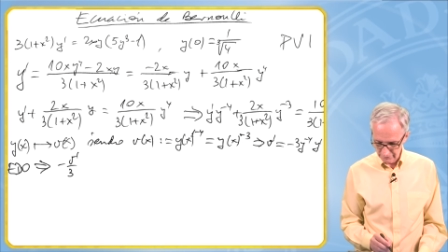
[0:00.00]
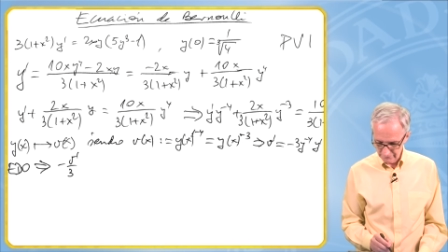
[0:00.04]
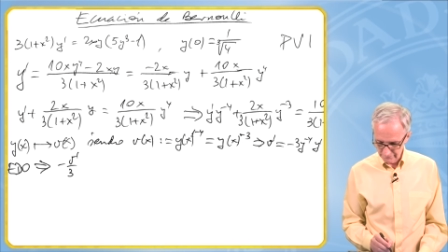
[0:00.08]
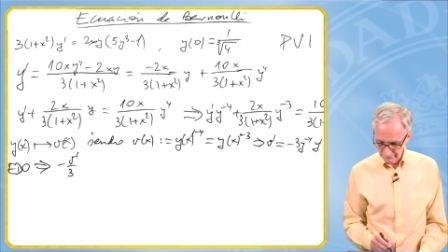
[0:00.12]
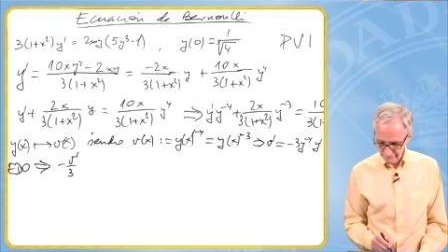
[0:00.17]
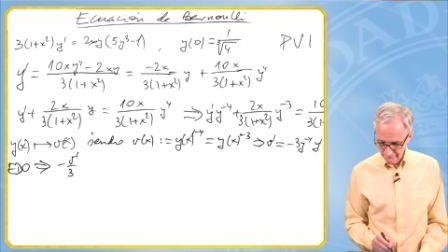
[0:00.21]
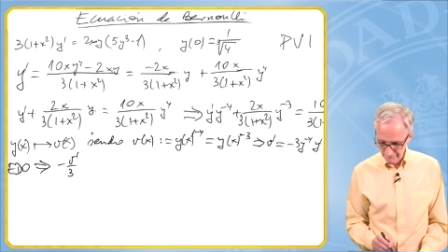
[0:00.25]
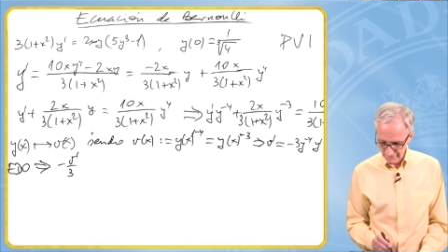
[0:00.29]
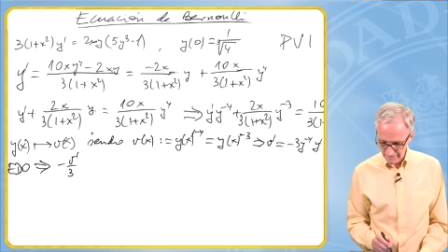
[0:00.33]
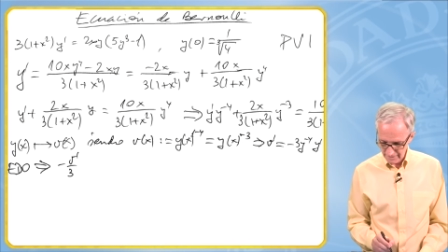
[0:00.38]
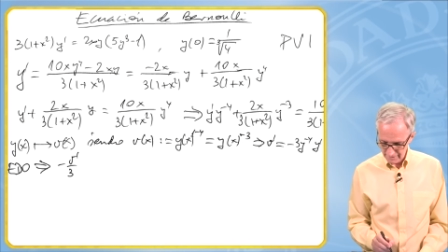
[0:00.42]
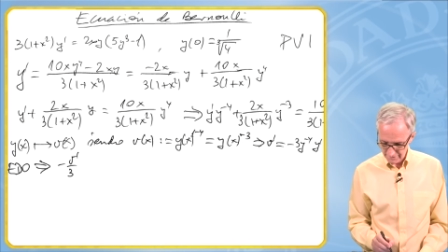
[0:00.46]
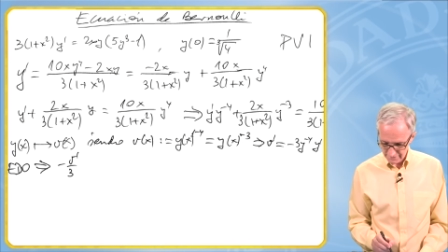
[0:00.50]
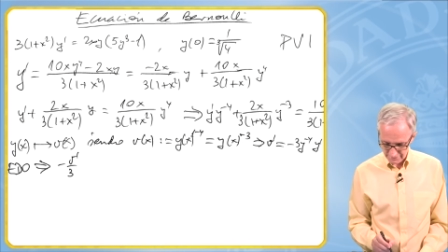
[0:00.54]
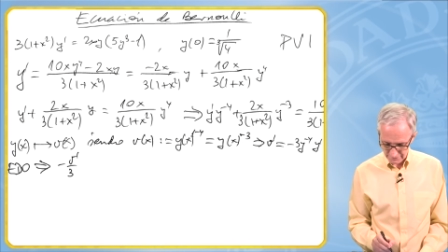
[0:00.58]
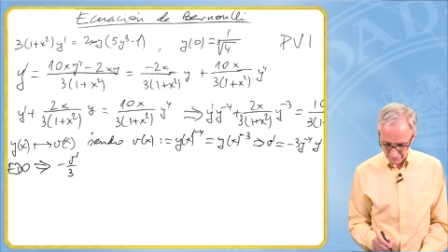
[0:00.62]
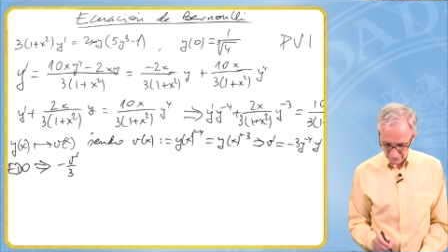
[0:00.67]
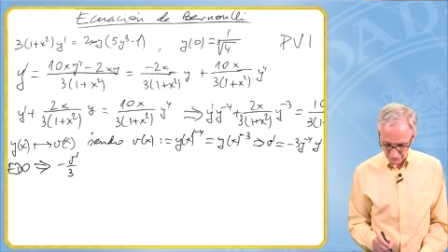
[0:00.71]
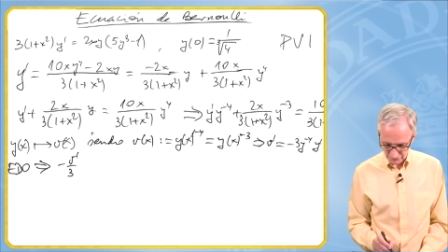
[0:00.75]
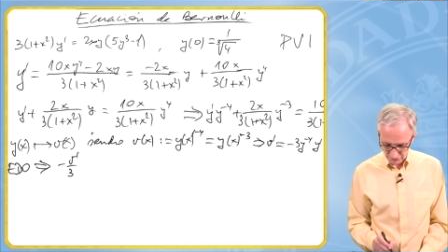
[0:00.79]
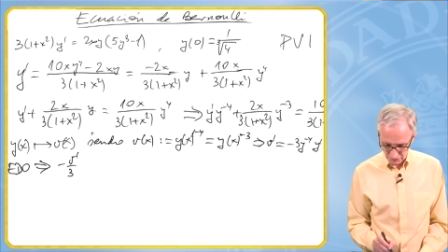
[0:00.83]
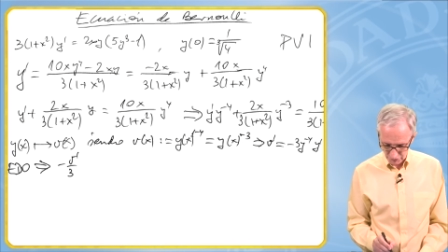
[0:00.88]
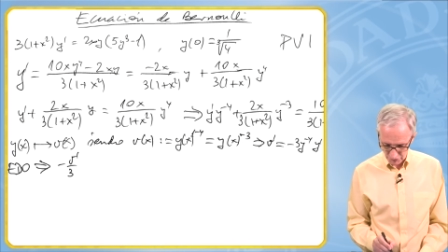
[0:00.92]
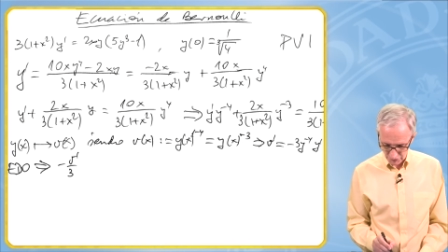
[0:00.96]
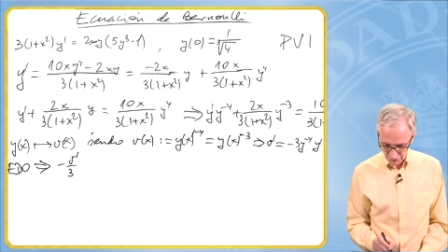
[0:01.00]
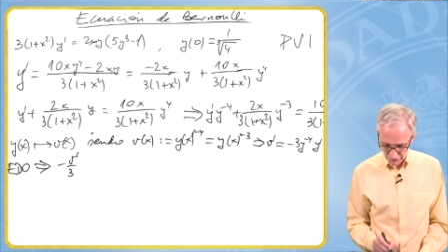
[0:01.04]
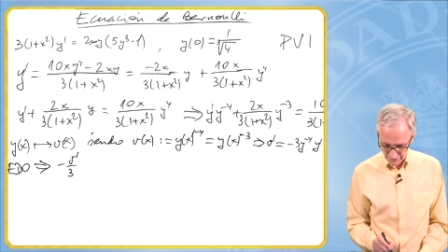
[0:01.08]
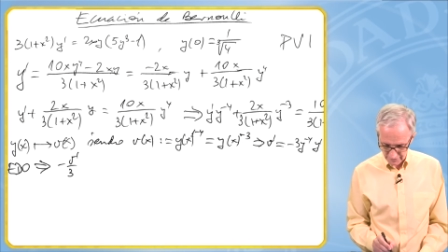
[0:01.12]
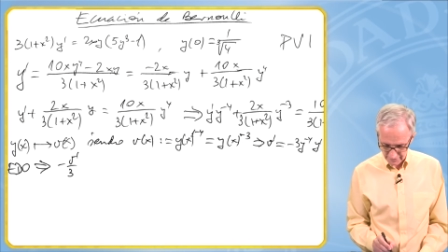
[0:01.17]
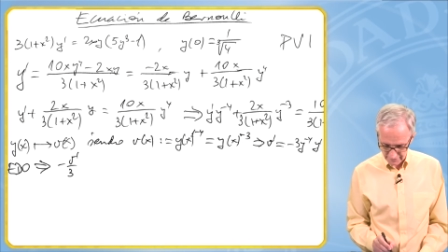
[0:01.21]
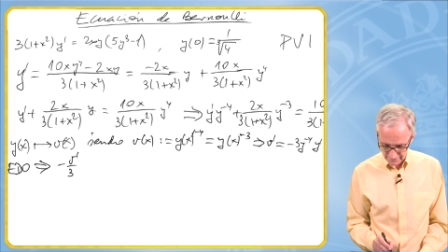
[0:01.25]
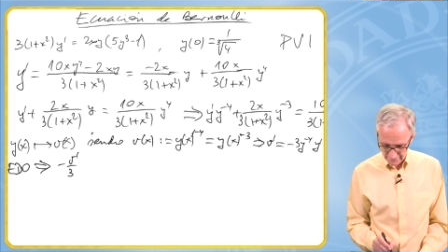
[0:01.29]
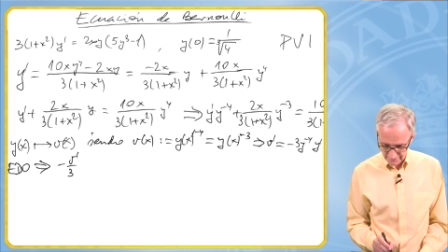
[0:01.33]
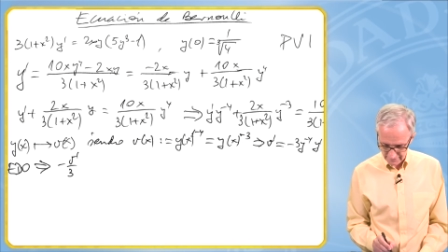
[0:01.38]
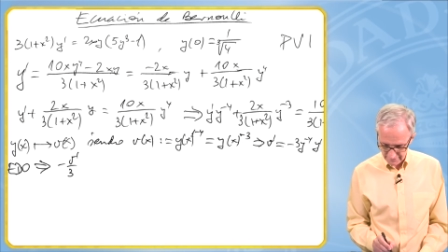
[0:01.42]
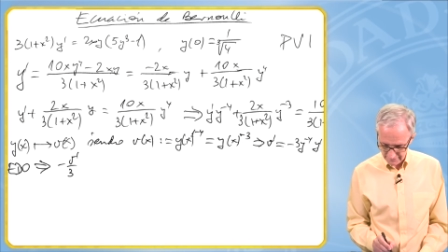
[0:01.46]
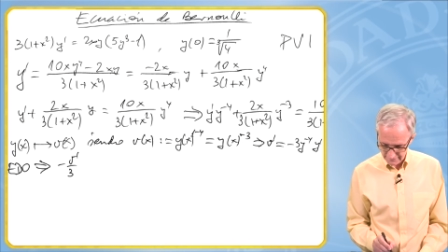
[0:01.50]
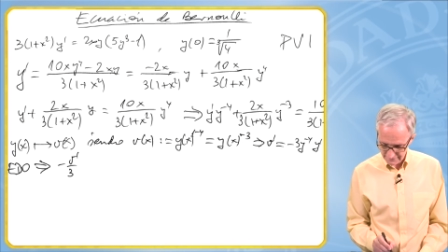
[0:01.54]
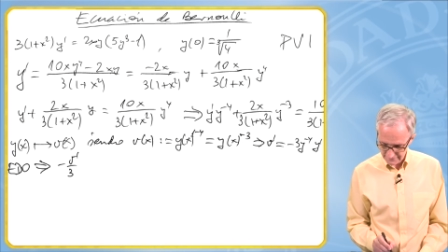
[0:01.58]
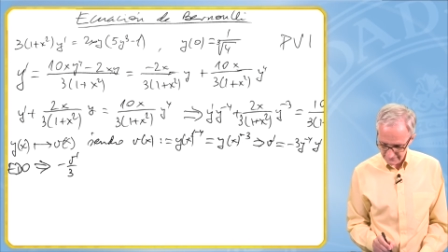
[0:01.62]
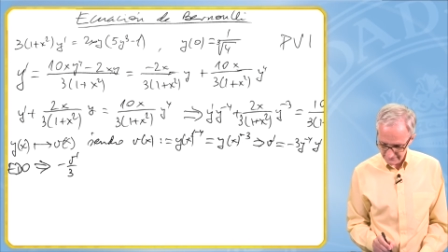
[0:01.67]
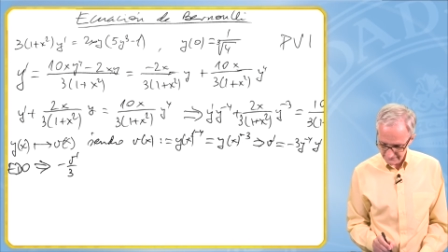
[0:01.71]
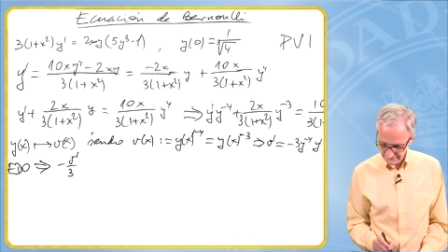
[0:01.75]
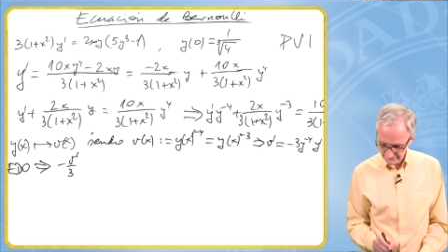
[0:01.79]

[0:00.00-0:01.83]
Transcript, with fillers: más 2x